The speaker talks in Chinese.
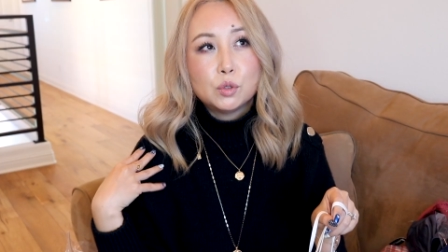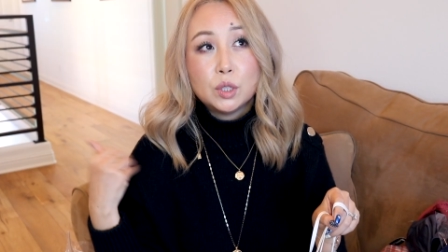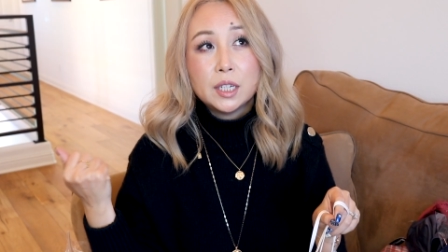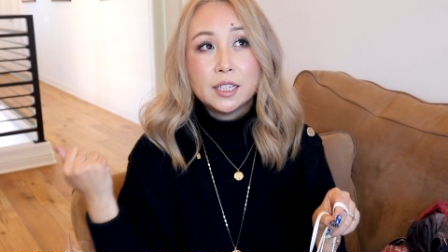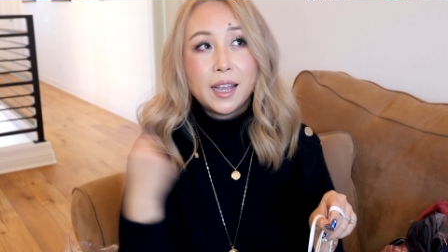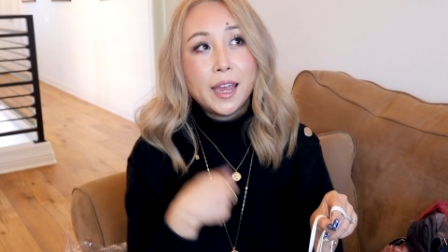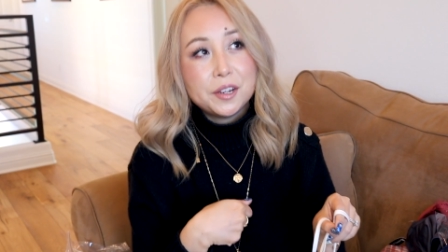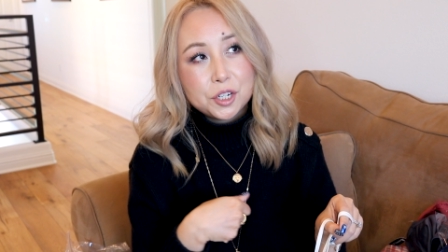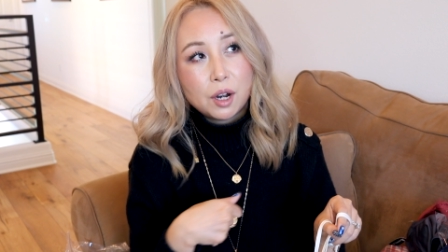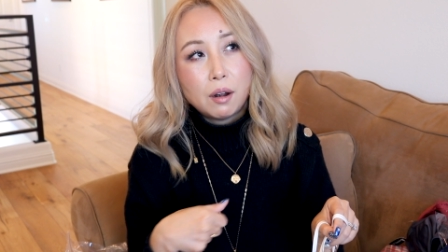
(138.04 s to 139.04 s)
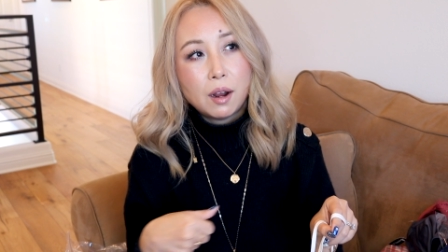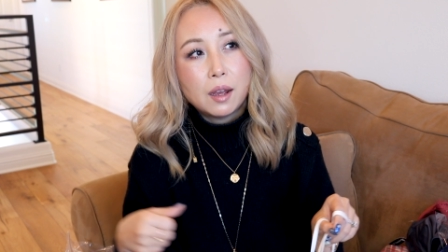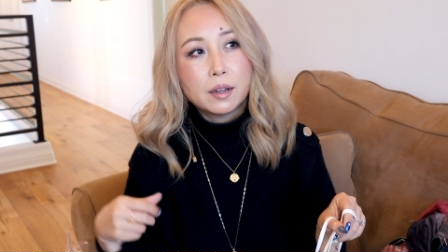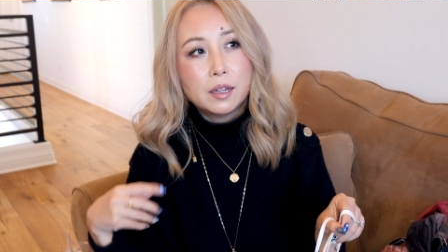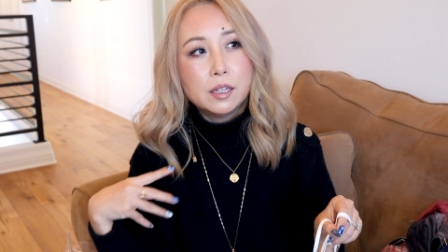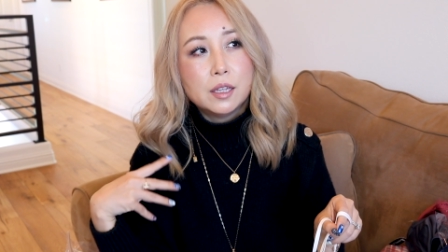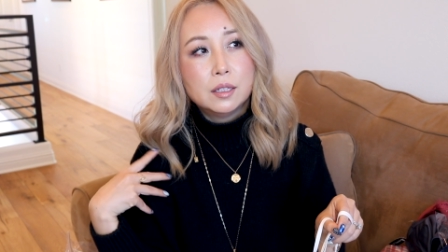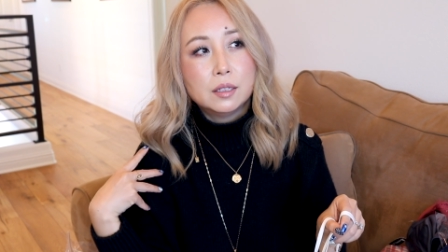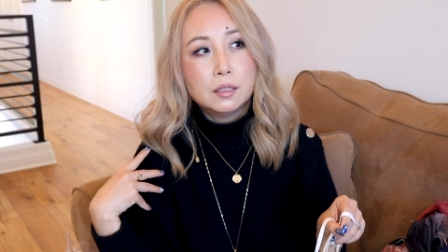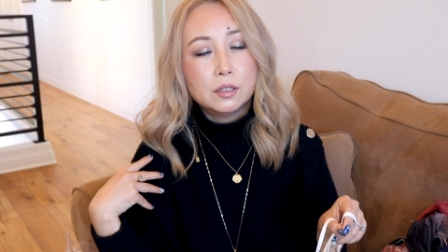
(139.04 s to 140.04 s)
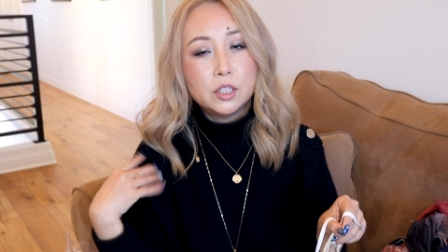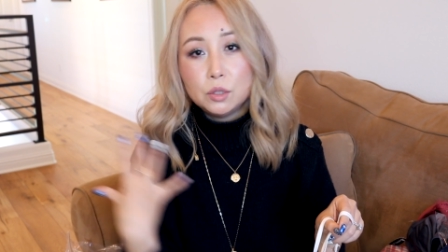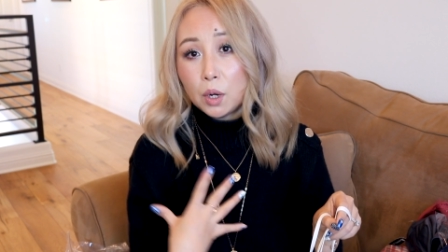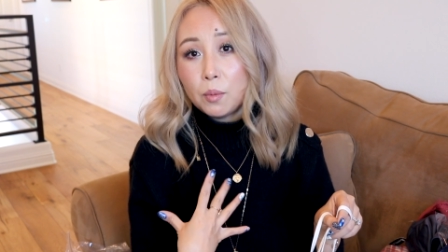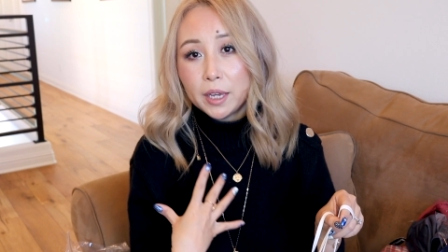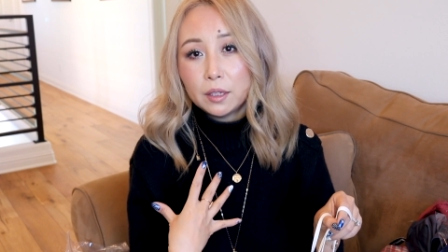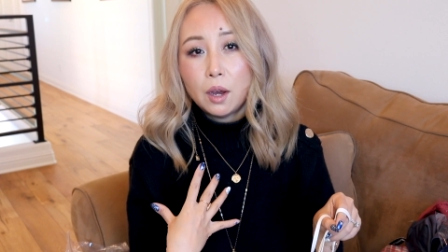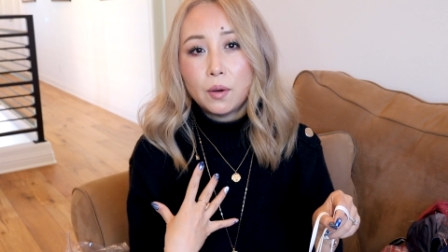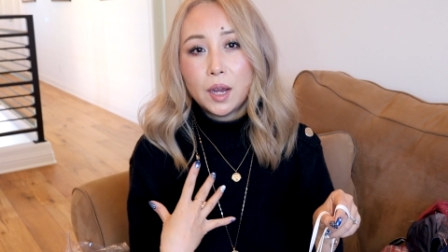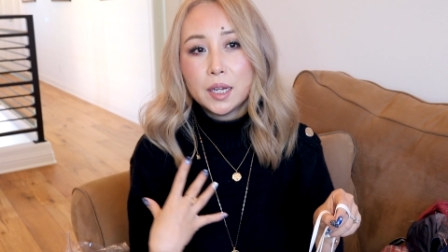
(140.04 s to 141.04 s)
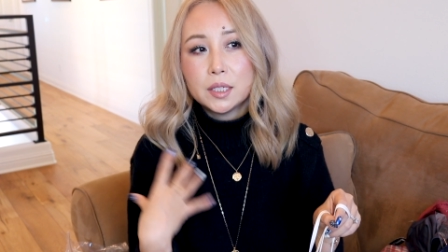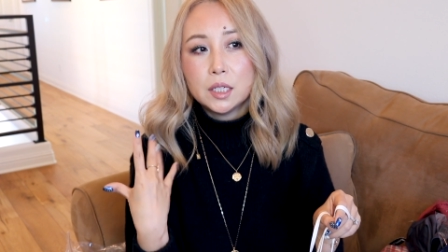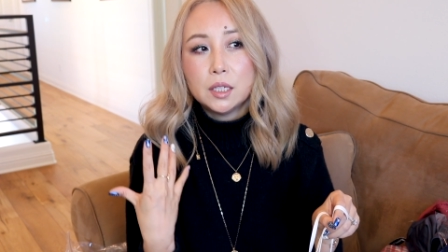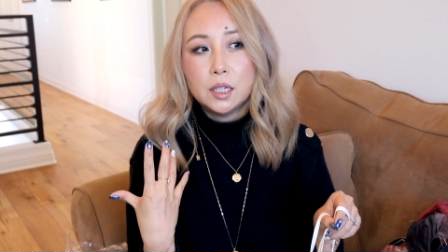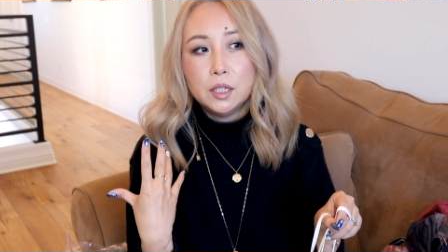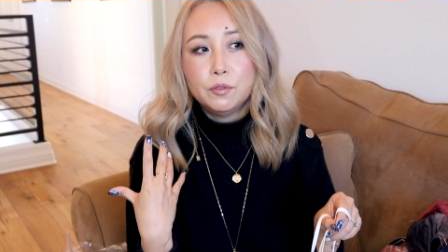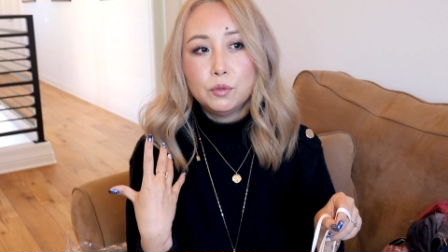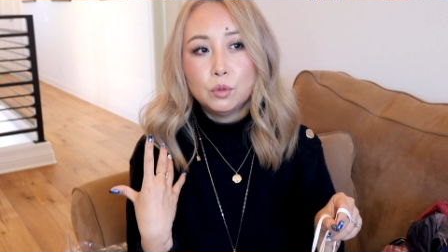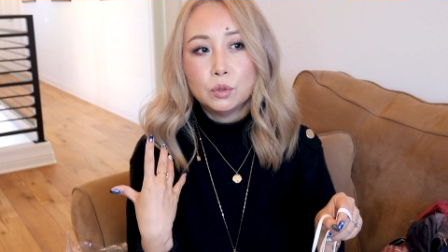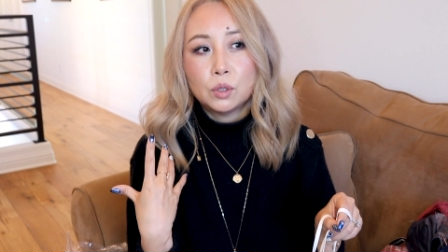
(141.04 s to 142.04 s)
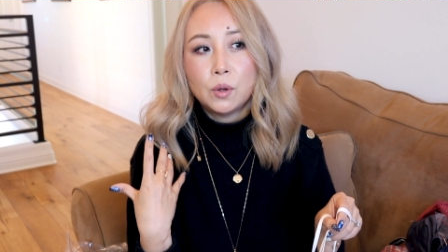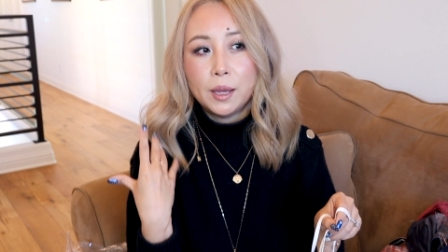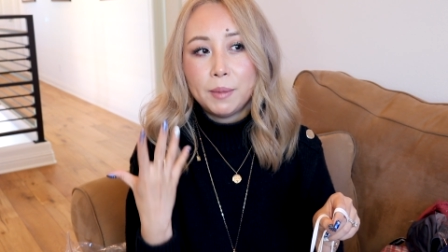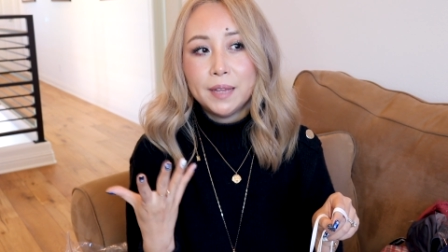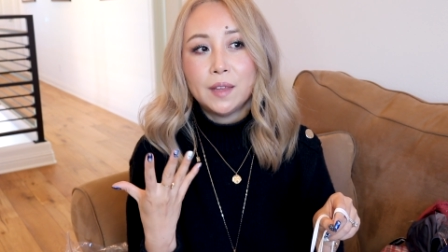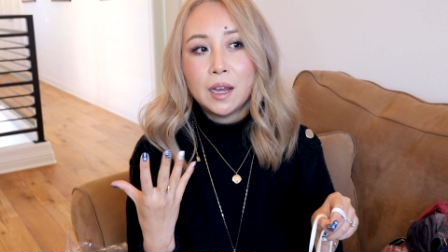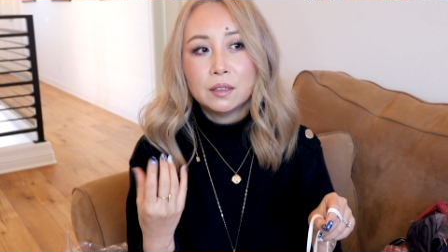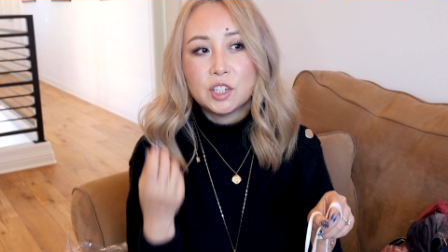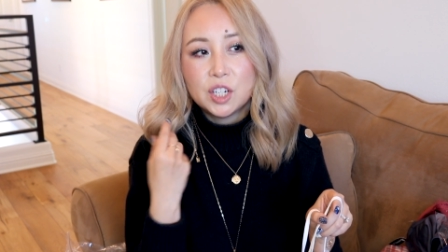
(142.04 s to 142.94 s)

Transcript: 我觉得跟开衫啊、跟西装外套啊这些衣服都还蛮搭的，